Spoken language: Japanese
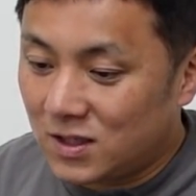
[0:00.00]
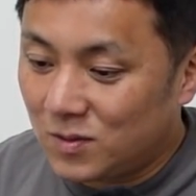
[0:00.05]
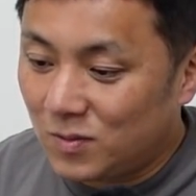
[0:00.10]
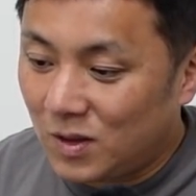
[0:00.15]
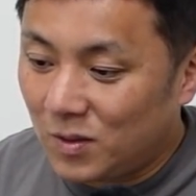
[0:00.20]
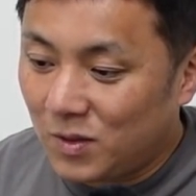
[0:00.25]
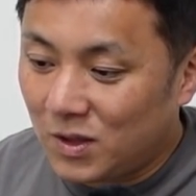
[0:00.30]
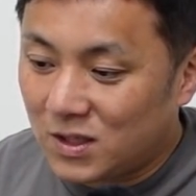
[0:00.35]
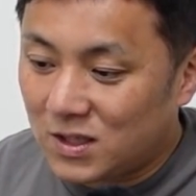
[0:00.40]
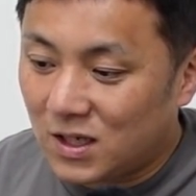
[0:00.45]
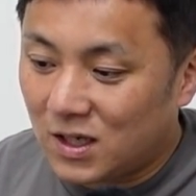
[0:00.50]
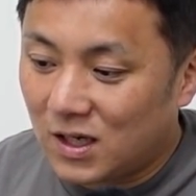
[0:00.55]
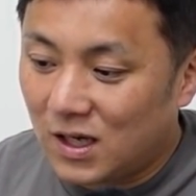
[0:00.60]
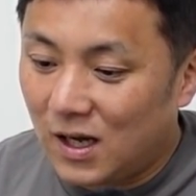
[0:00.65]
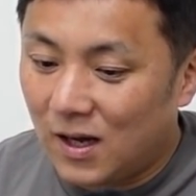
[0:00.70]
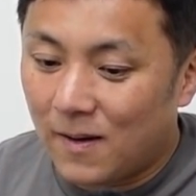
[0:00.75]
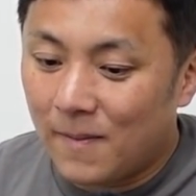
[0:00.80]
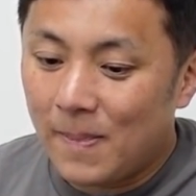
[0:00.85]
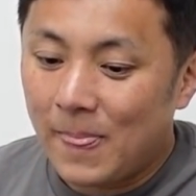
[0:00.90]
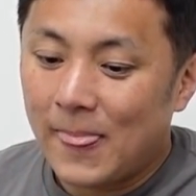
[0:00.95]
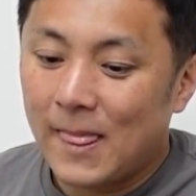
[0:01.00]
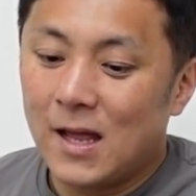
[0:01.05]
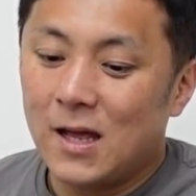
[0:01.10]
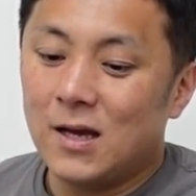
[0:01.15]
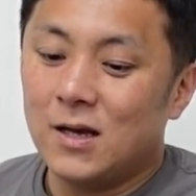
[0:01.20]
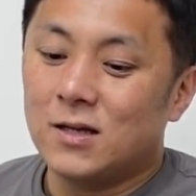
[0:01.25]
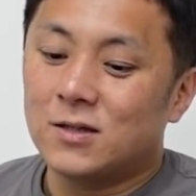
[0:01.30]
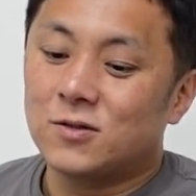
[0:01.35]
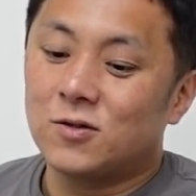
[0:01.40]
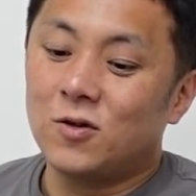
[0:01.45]
つまり皆さんが、
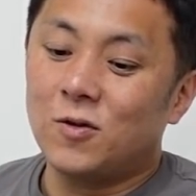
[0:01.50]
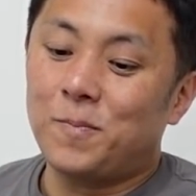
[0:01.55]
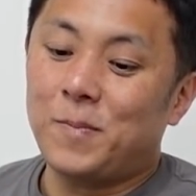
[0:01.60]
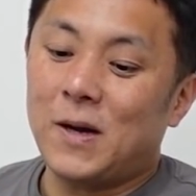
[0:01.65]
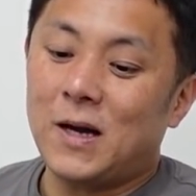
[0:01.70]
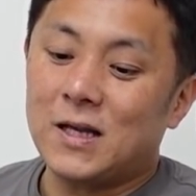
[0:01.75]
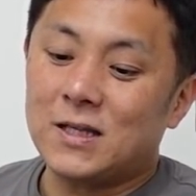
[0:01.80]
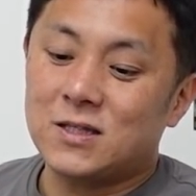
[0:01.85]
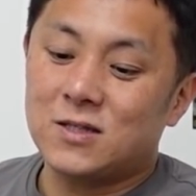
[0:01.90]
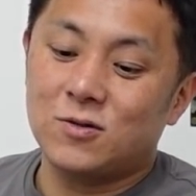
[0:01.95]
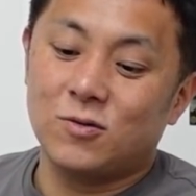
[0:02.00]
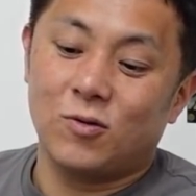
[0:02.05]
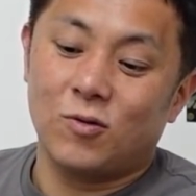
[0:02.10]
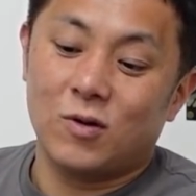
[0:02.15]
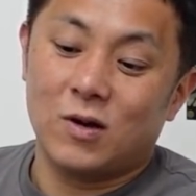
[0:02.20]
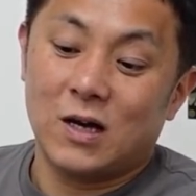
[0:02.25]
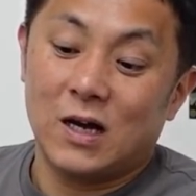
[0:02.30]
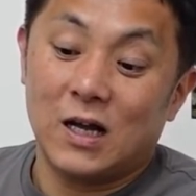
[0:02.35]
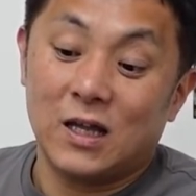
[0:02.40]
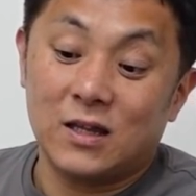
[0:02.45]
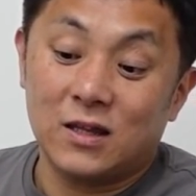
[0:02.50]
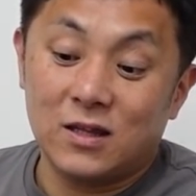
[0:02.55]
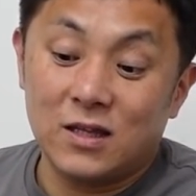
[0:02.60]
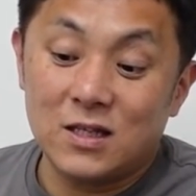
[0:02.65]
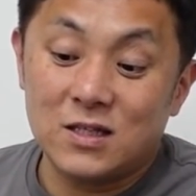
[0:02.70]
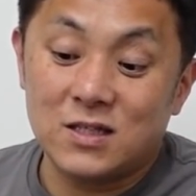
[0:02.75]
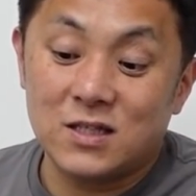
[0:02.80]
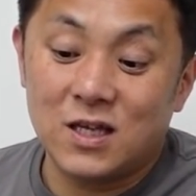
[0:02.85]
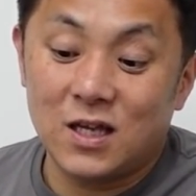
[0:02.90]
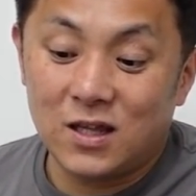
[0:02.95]
そのパーツを買っ
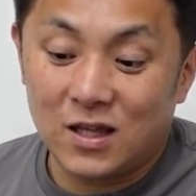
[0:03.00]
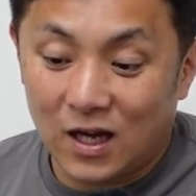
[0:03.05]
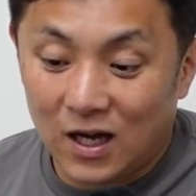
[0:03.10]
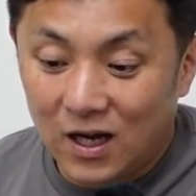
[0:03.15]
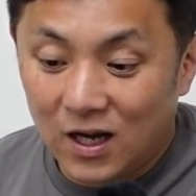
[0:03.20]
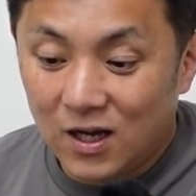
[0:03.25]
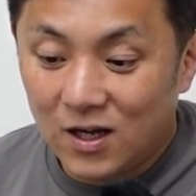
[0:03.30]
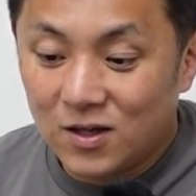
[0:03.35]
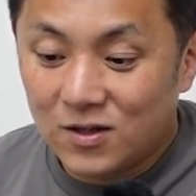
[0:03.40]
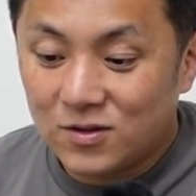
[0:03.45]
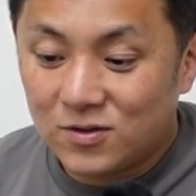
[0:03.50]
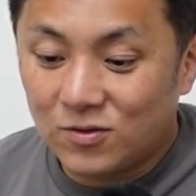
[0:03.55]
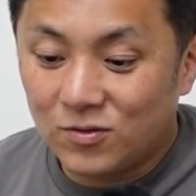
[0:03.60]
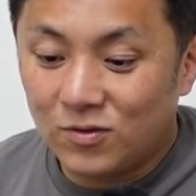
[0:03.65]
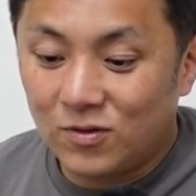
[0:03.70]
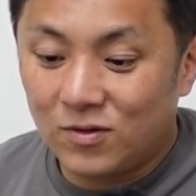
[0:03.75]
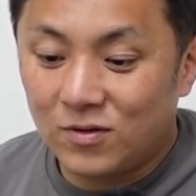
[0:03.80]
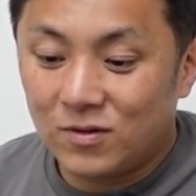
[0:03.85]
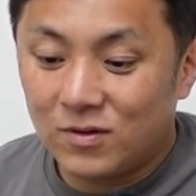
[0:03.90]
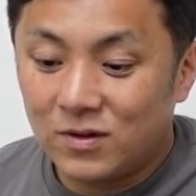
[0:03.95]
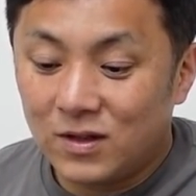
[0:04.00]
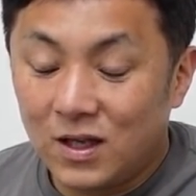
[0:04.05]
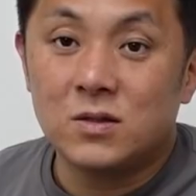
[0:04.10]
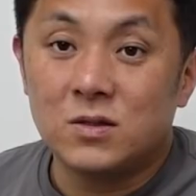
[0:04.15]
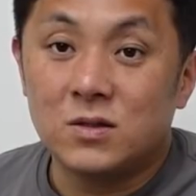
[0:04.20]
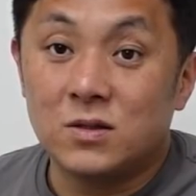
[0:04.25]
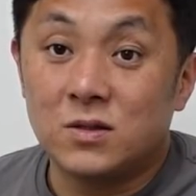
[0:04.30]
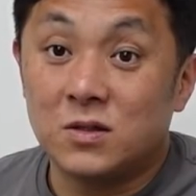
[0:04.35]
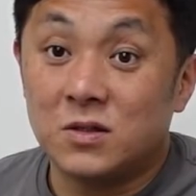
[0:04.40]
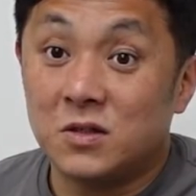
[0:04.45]
てつけた、その
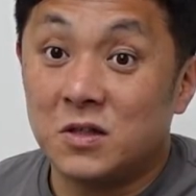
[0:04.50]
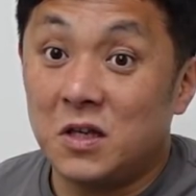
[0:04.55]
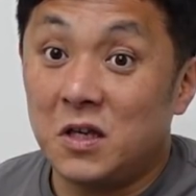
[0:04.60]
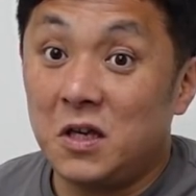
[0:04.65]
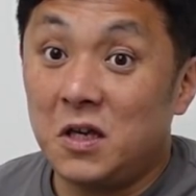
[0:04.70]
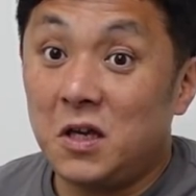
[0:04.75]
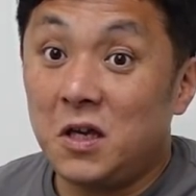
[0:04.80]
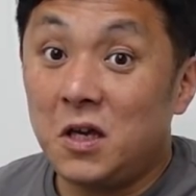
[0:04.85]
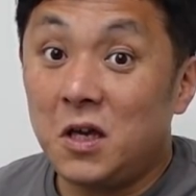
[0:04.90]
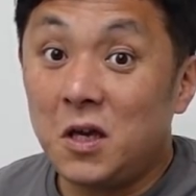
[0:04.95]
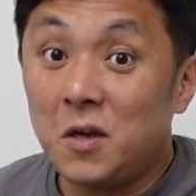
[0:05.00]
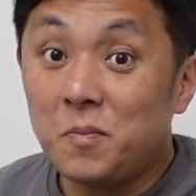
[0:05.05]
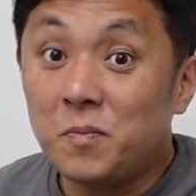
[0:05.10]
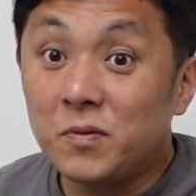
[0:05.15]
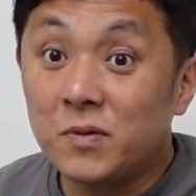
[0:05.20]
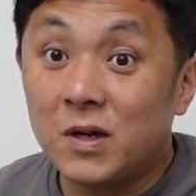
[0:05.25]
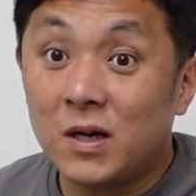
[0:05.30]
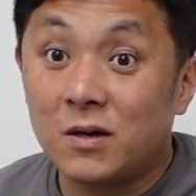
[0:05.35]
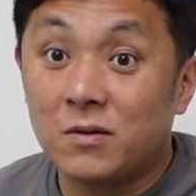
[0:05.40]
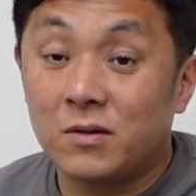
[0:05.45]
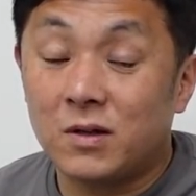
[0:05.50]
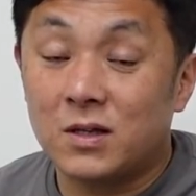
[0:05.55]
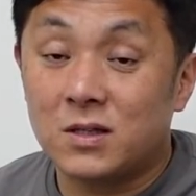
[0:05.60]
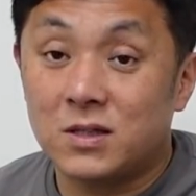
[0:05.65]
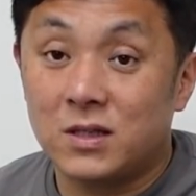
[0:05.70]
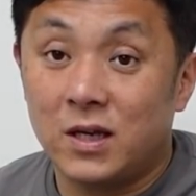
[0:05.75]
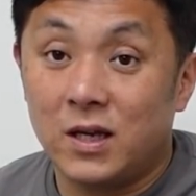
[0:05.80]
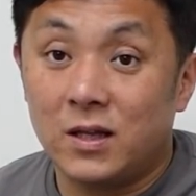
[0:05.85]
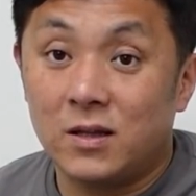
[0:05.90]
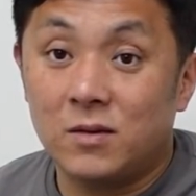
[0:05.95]
すげえプラグだ
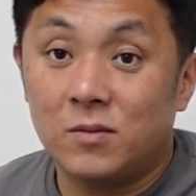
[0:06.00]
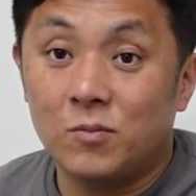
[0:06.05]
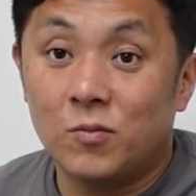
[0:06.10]
ぜ。